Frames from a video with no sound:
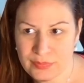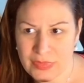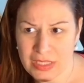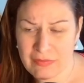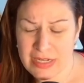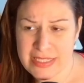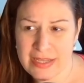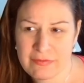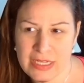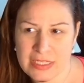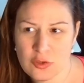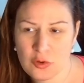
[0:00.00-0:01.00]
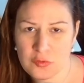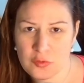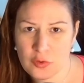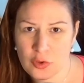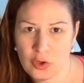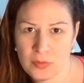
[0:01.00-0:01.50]
weil es ja wirklich oft
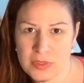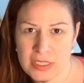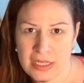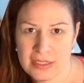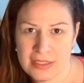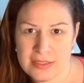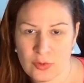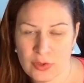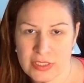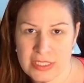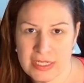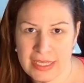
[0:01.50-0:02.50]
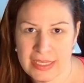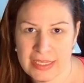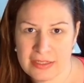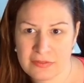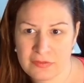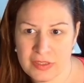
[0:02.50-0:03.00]
vorkommt, dass Leute da
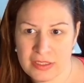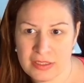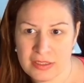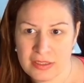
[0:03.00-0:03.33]
irgendwie